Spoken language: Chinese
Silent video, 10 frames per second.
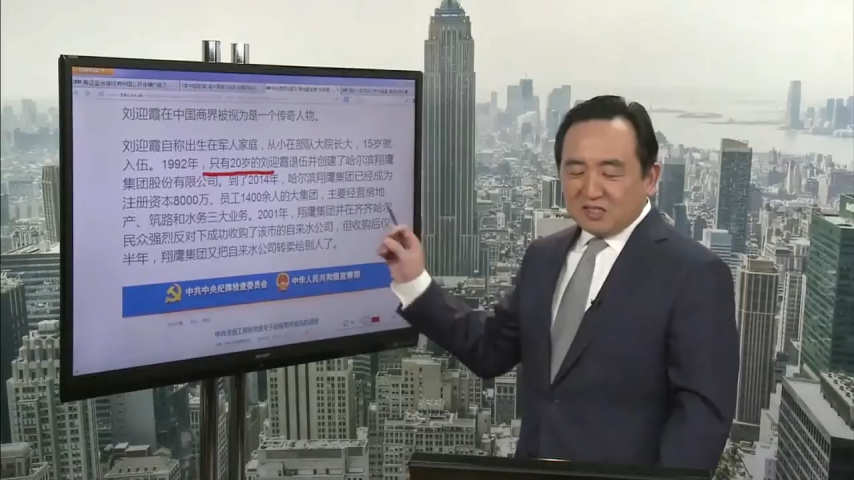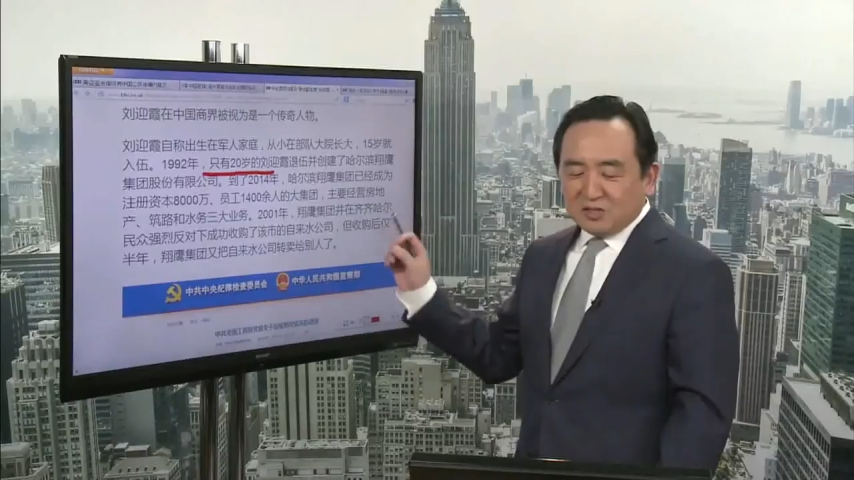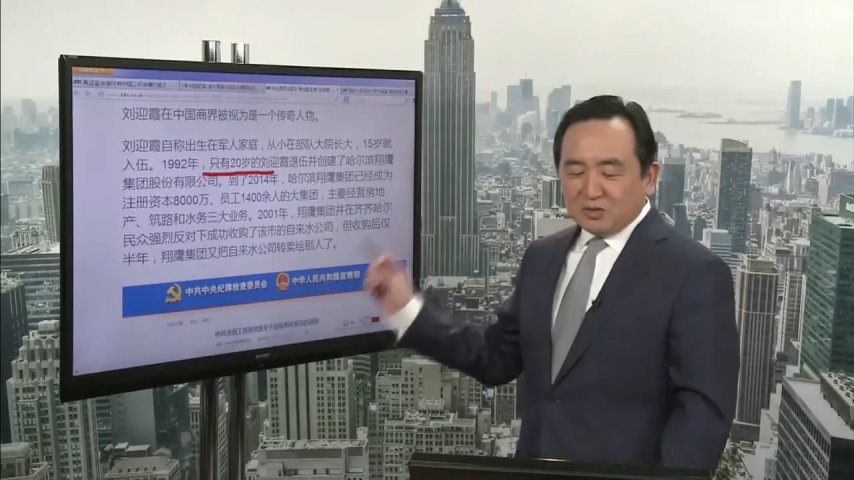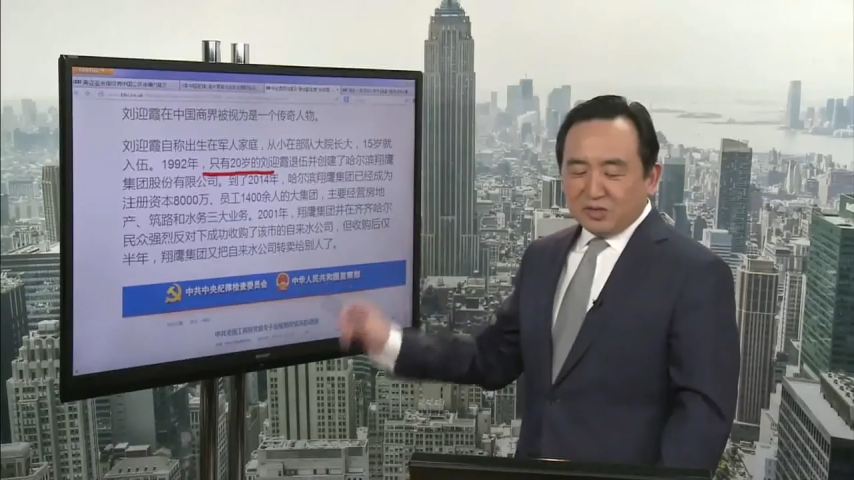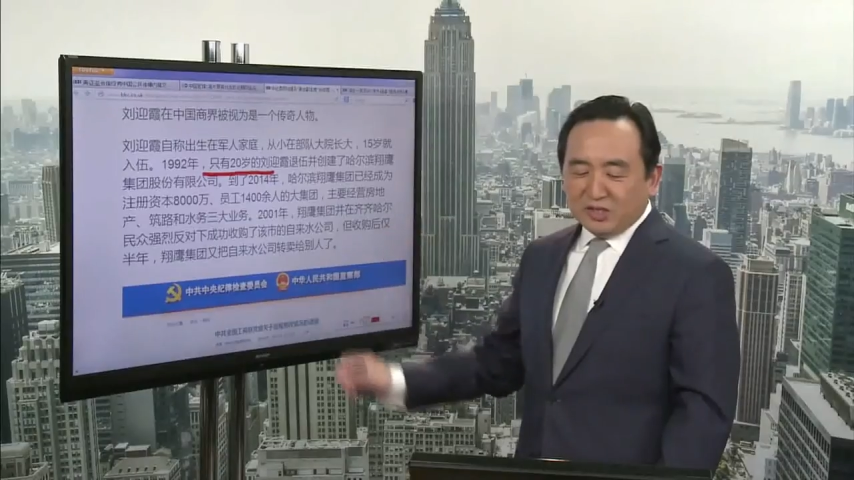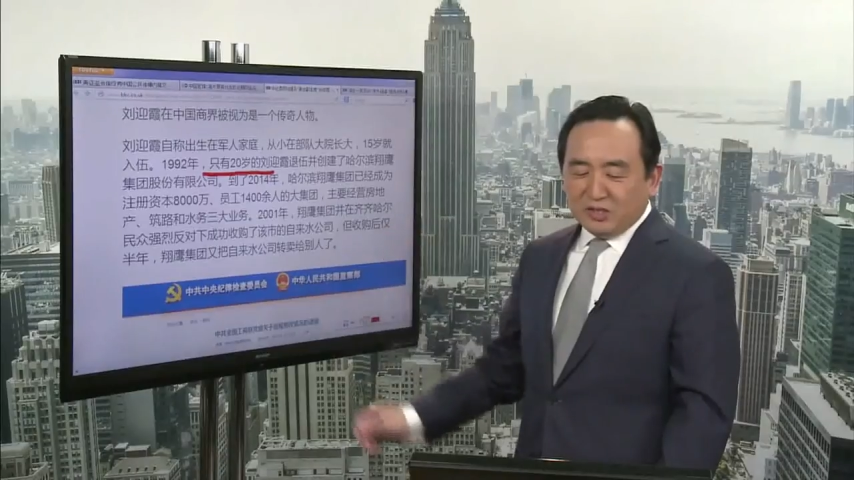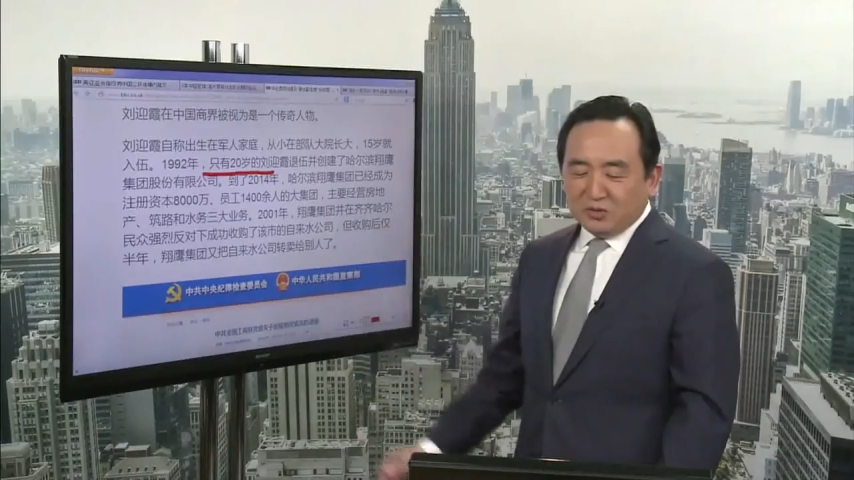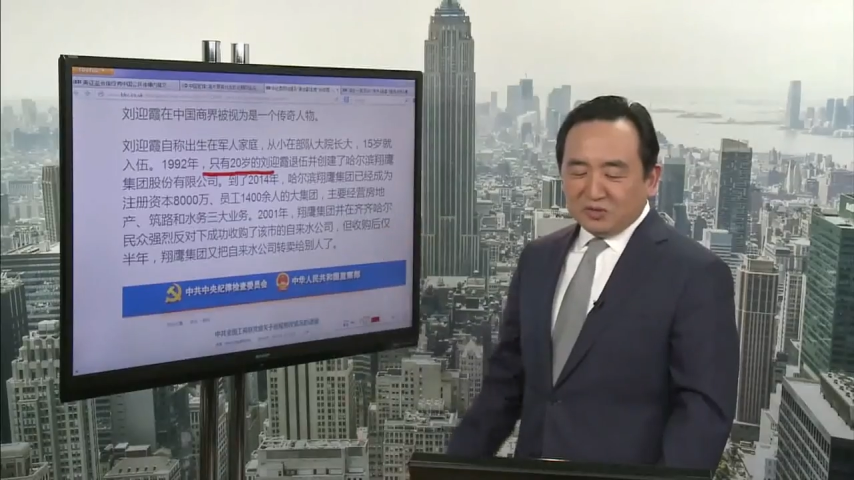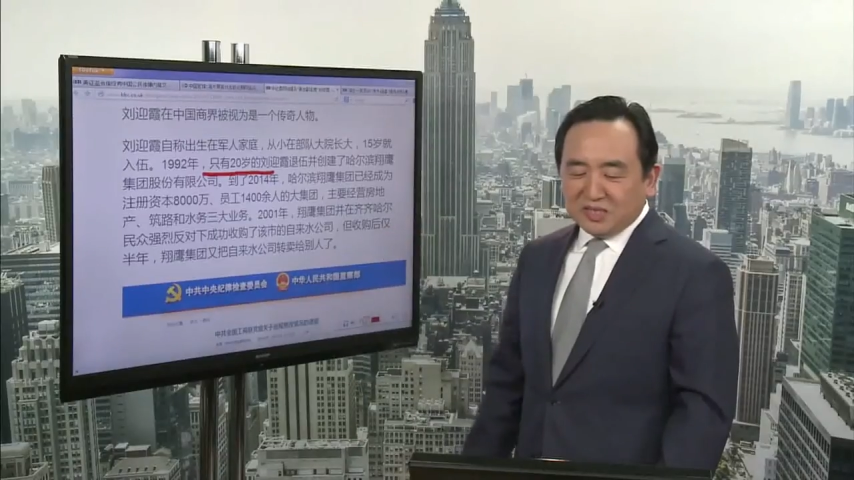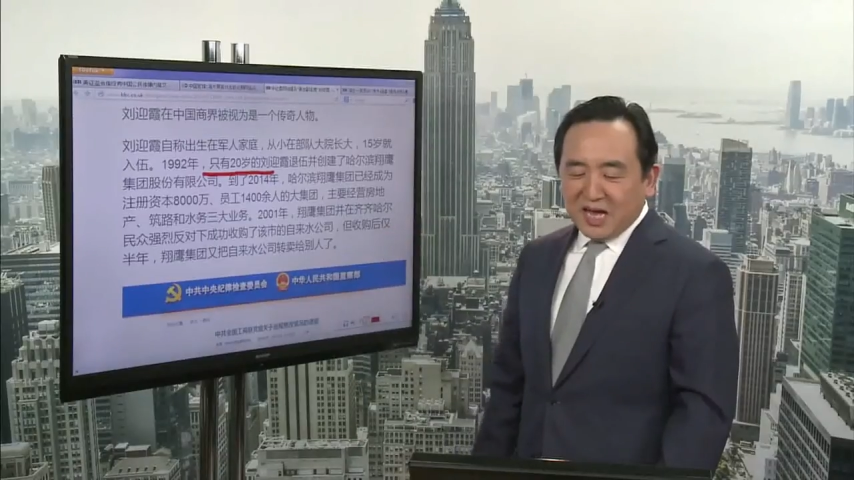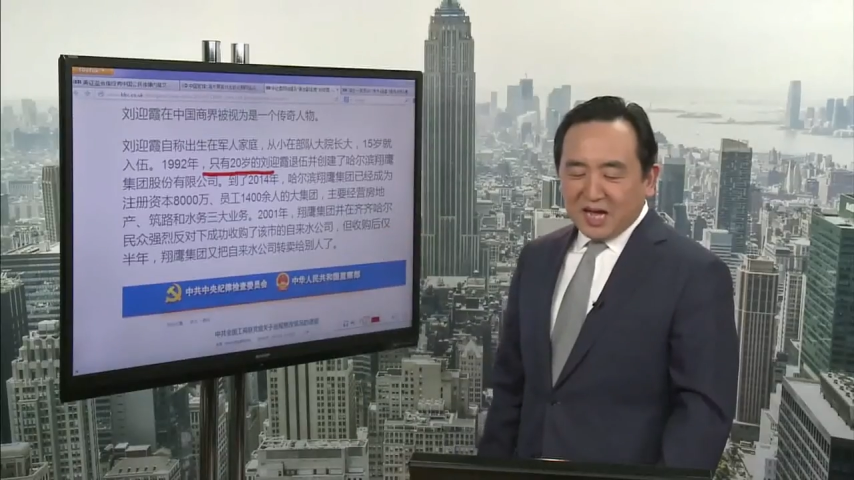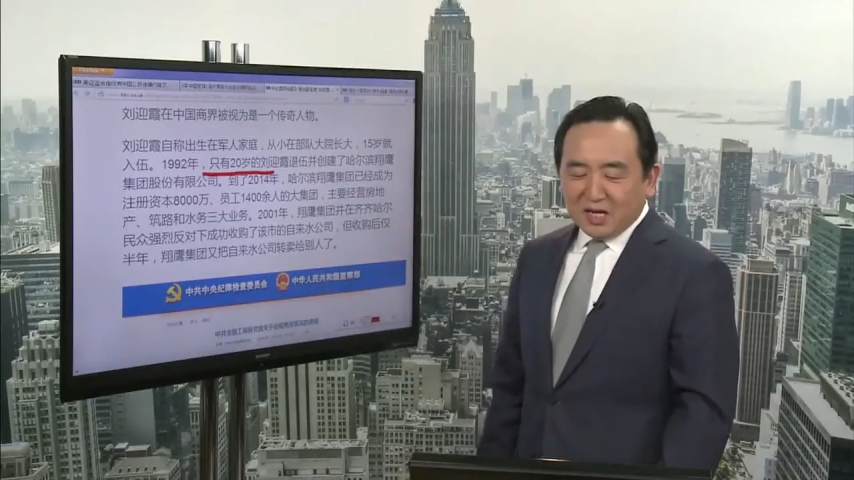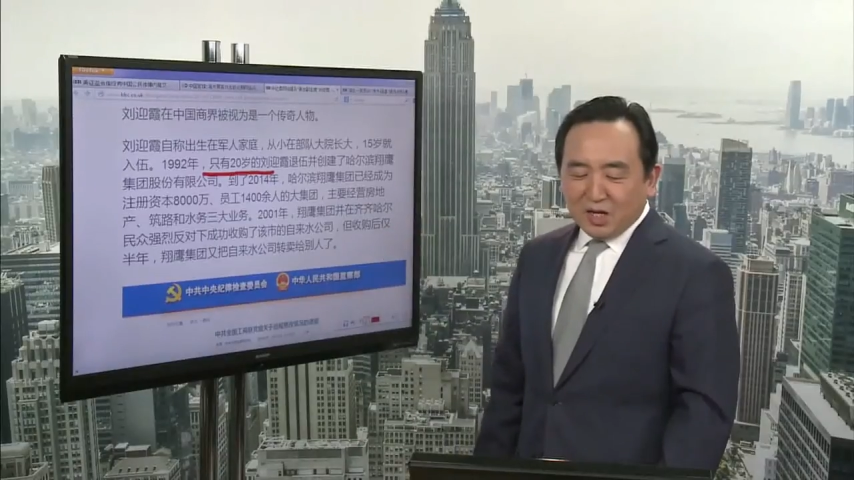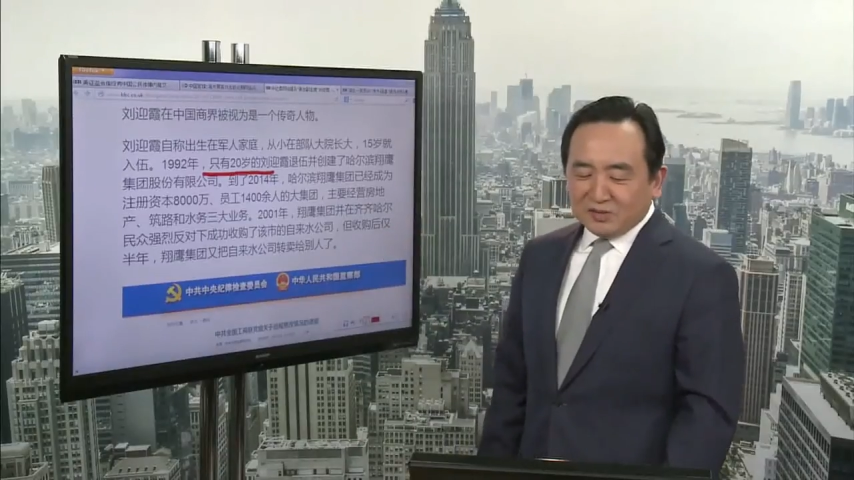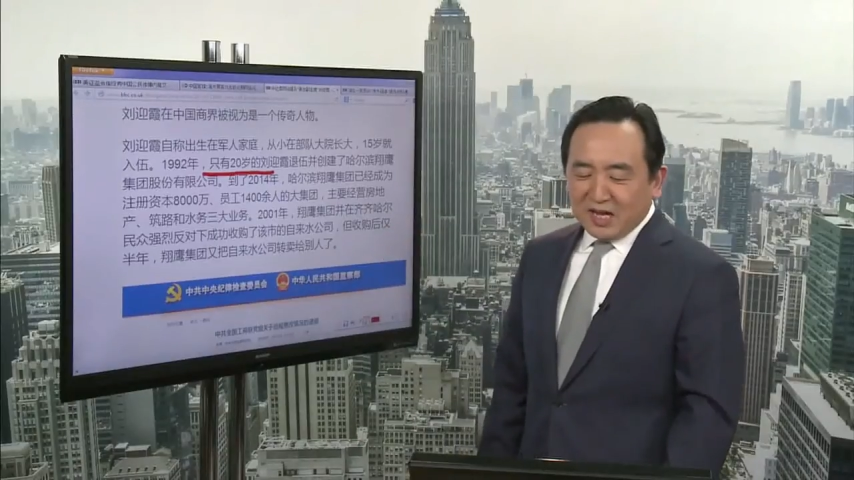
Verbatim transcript: 十岁的刘英霞